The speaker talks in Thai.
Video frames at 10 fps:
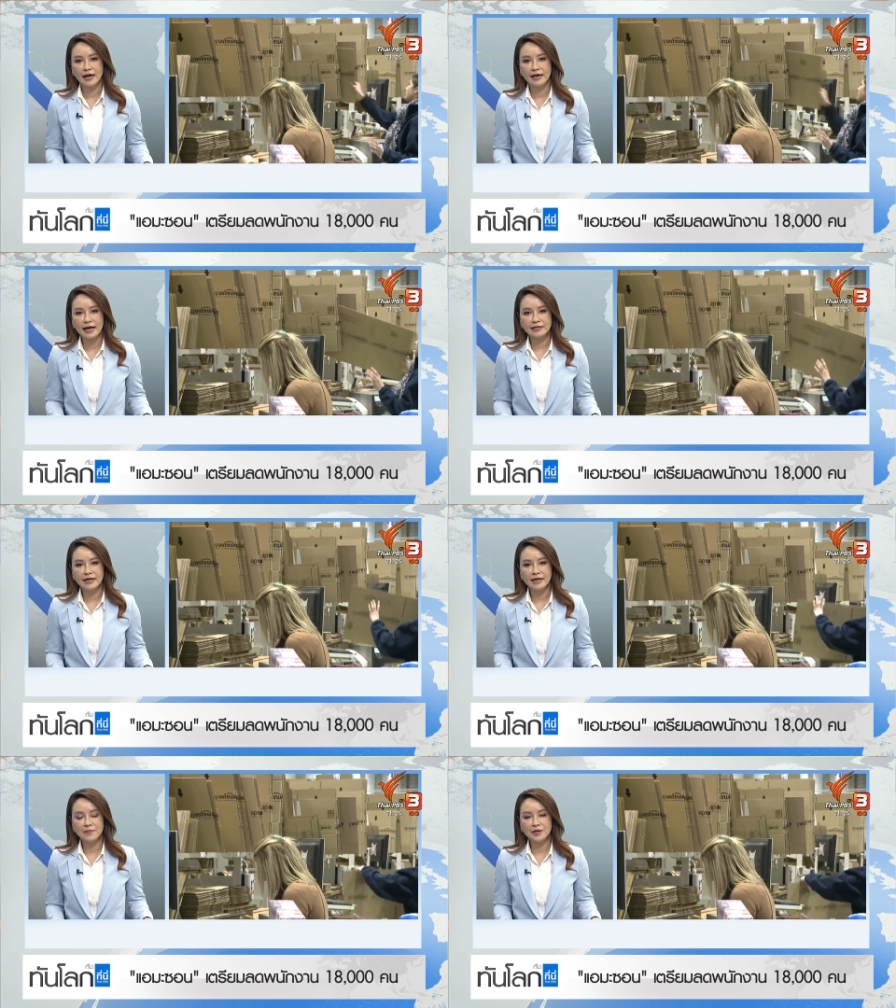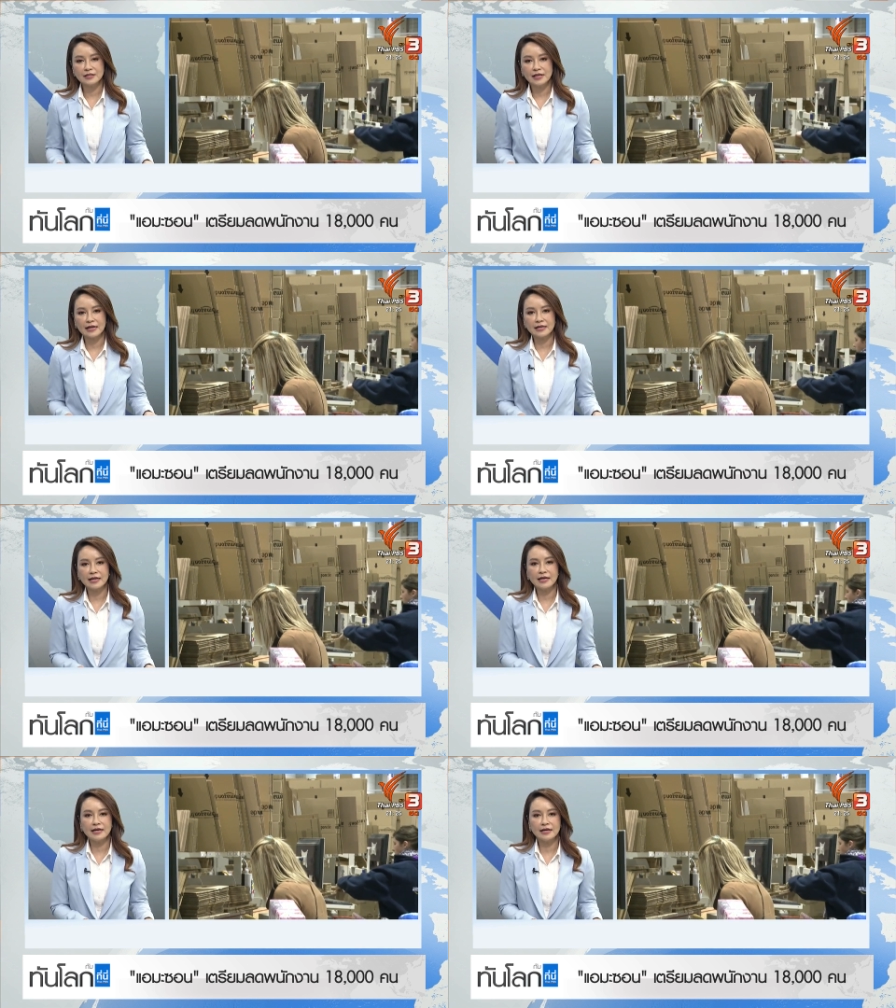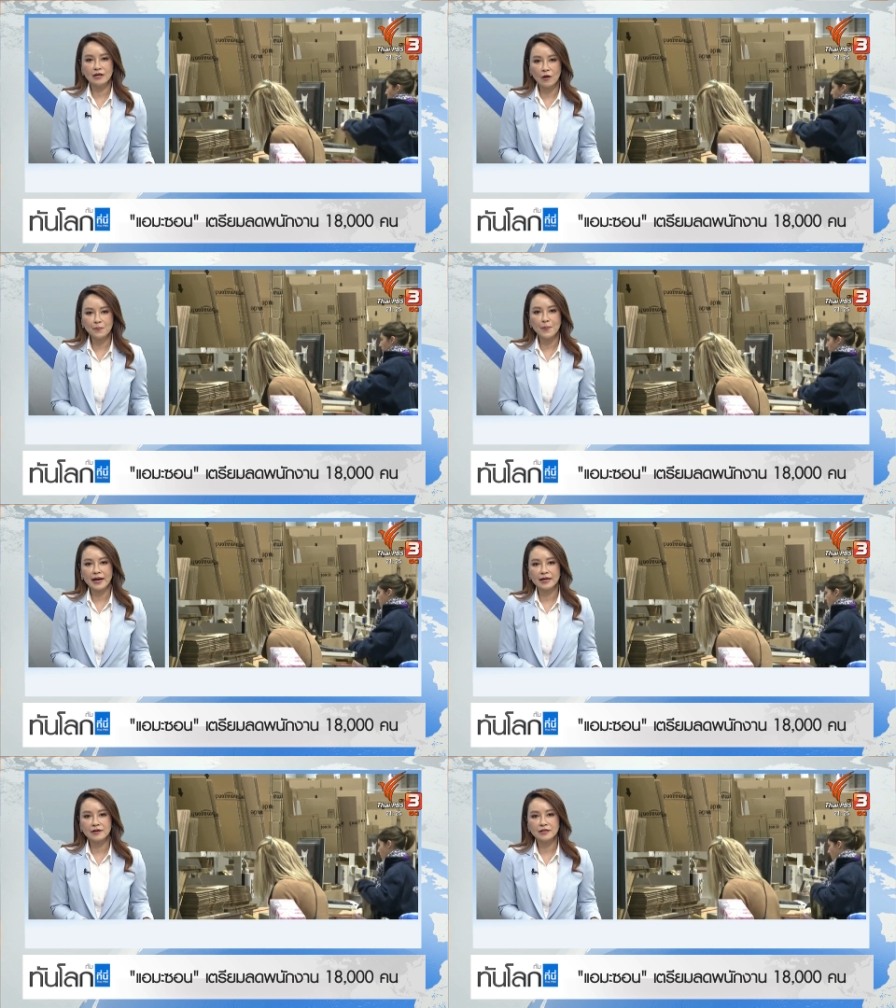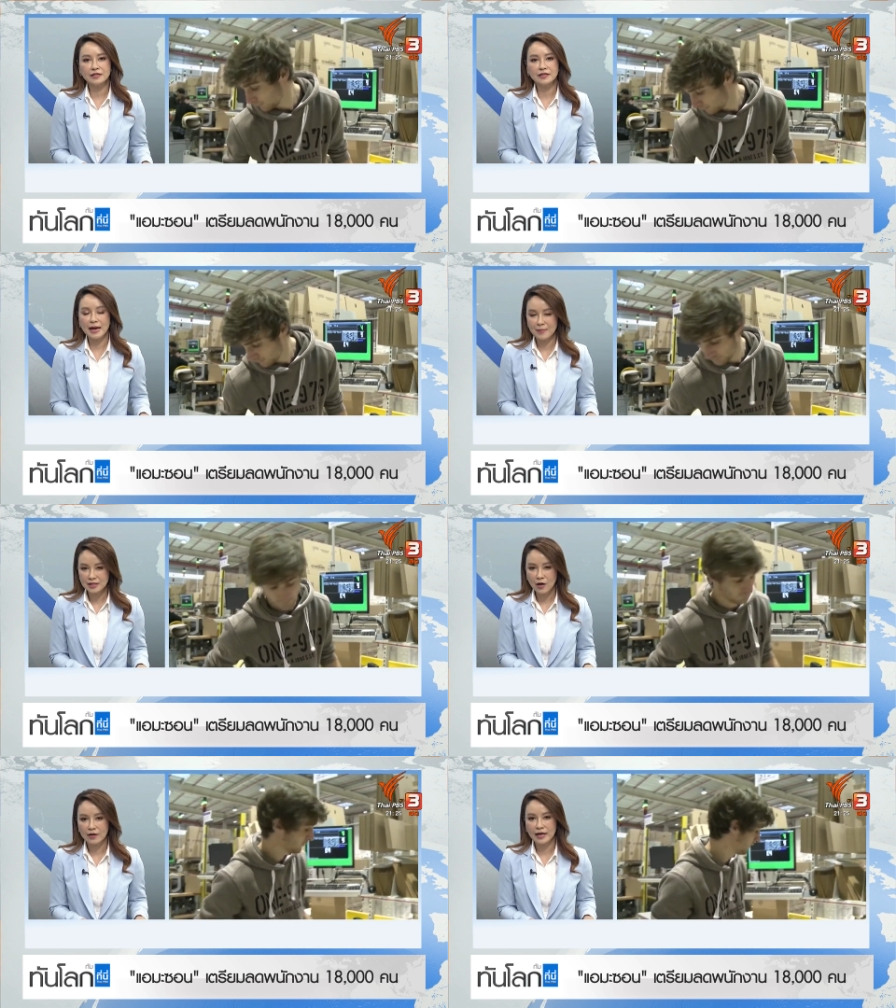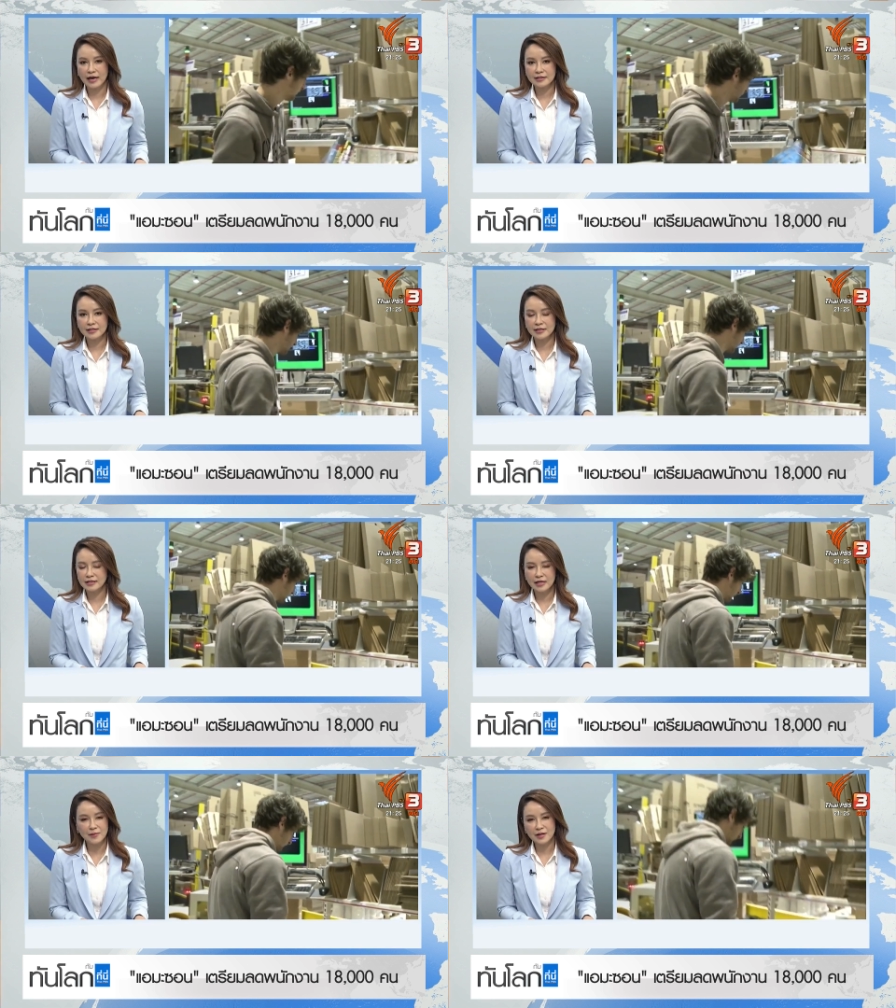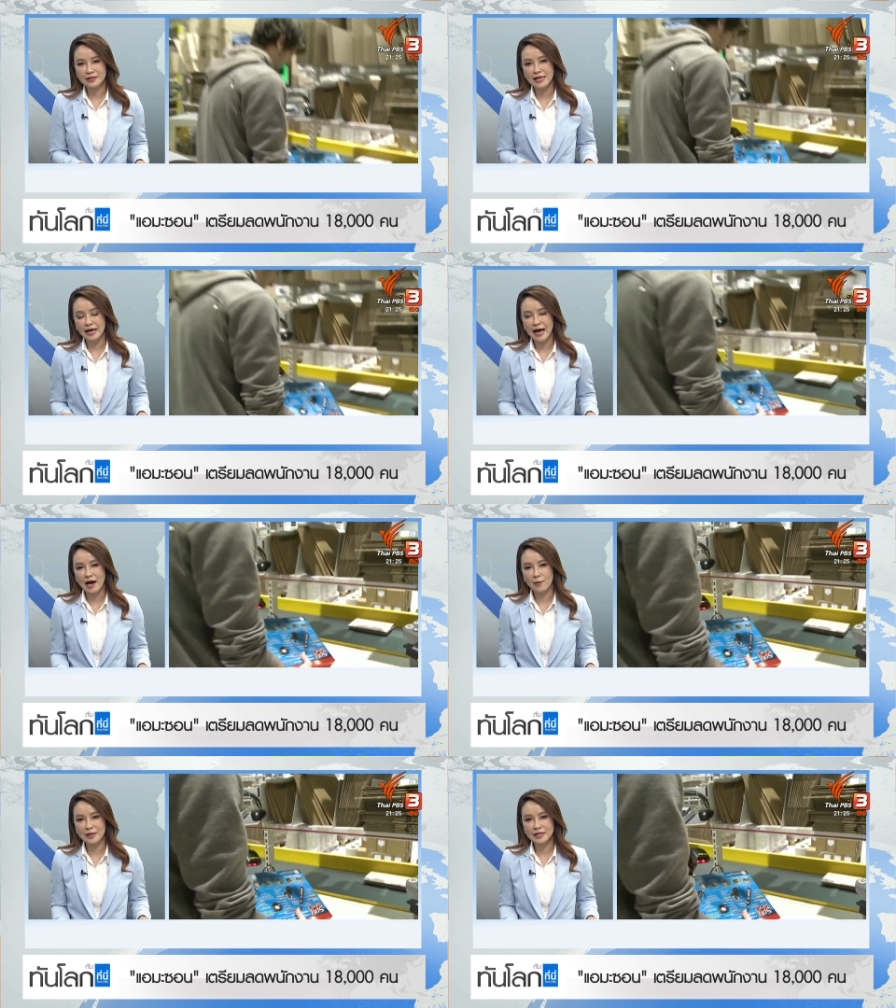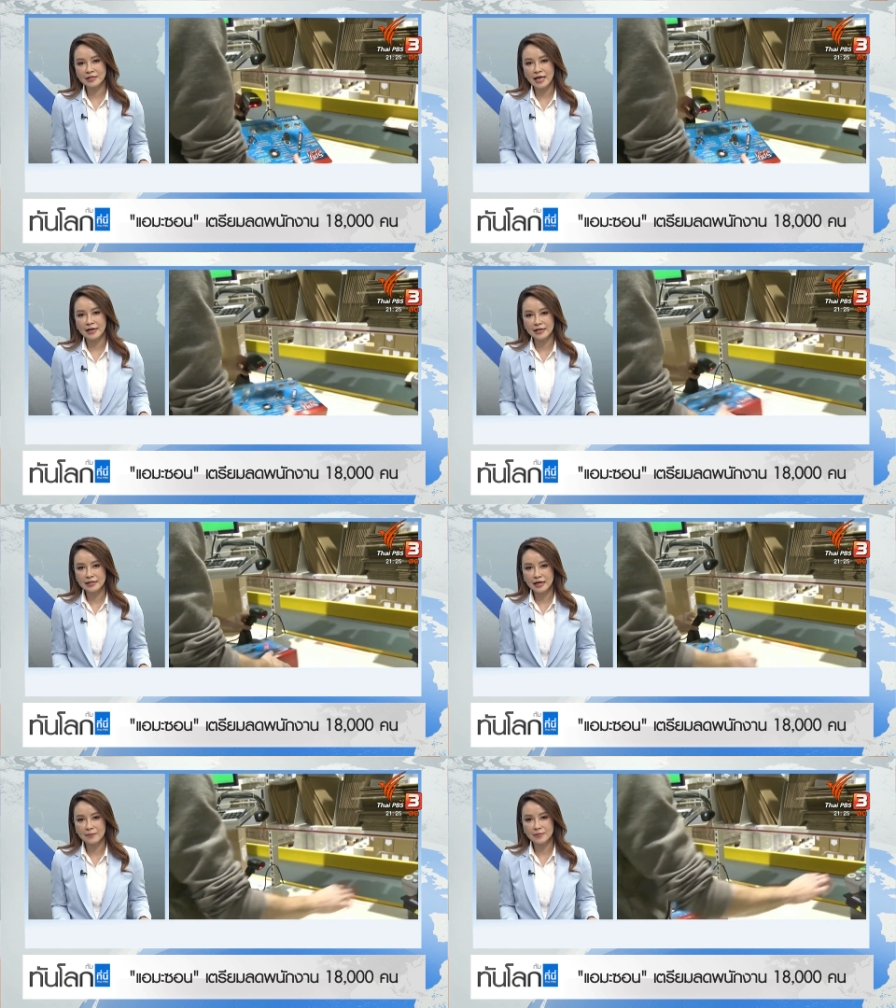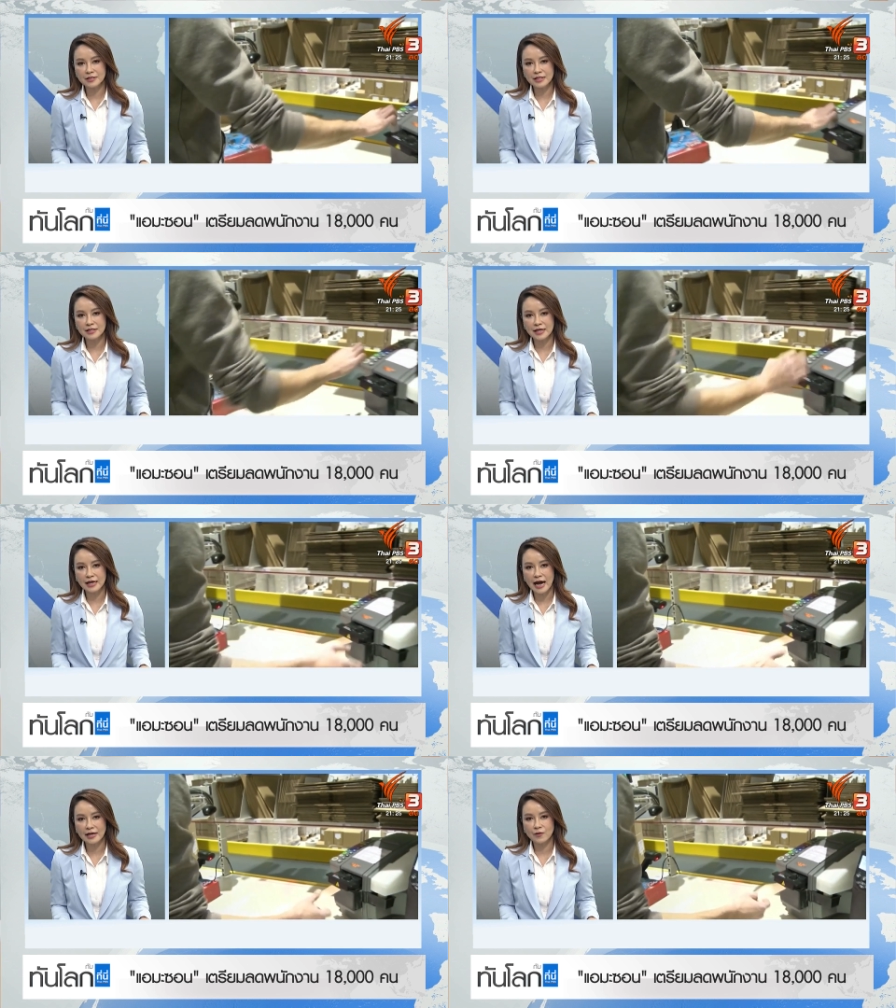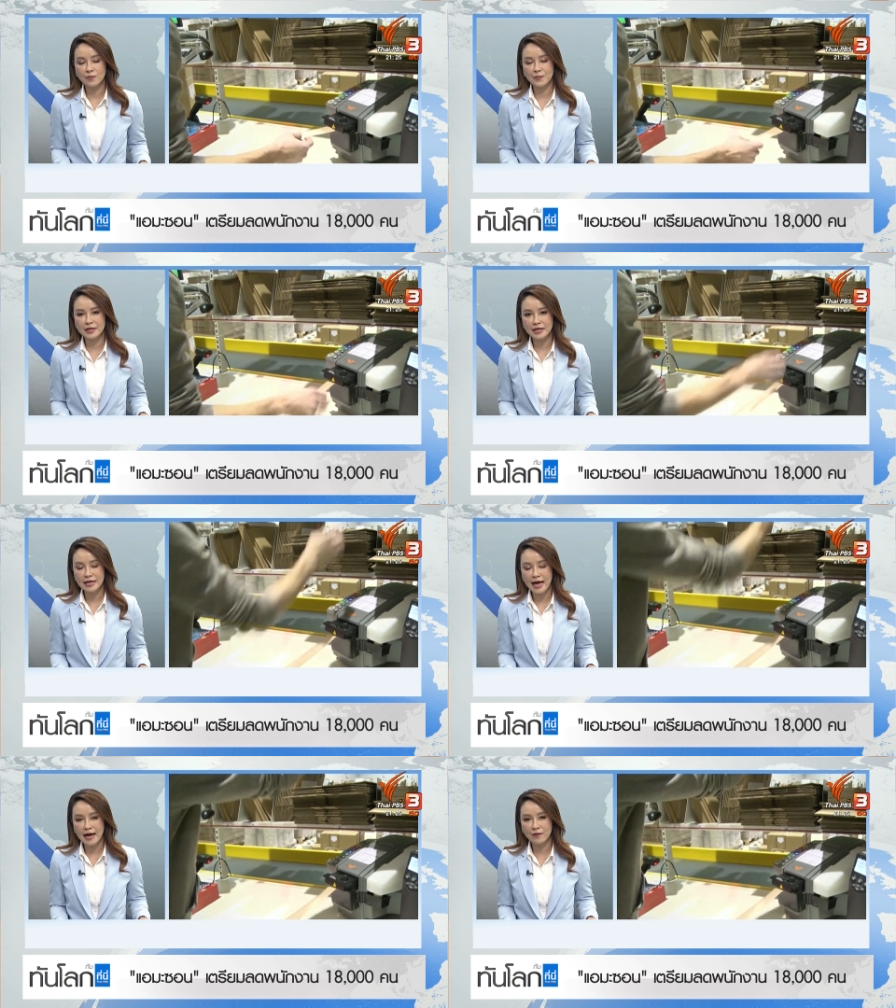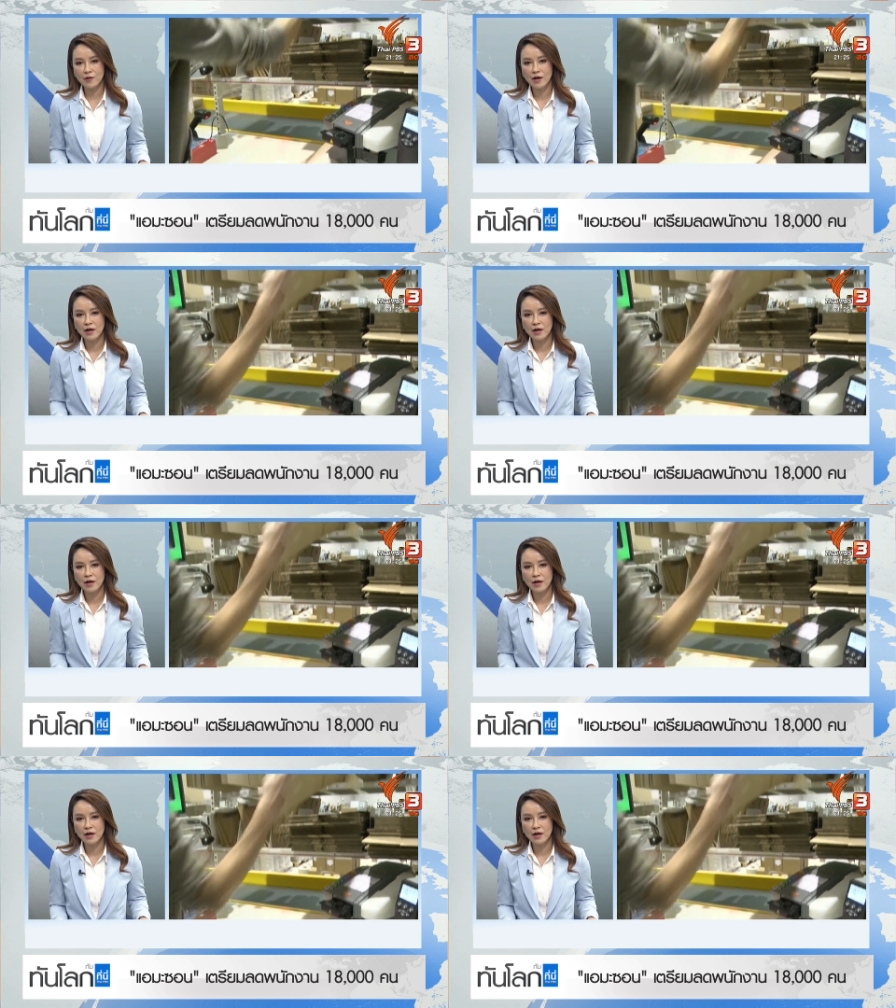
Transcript: ขณะที่บริษัทที่ลดไปก็คือ Amazon นะคะซึ่งที่จริงมีกระแสข่าวมาตั้งแต่เดือนพฤศจิกายนปีที่แล้ว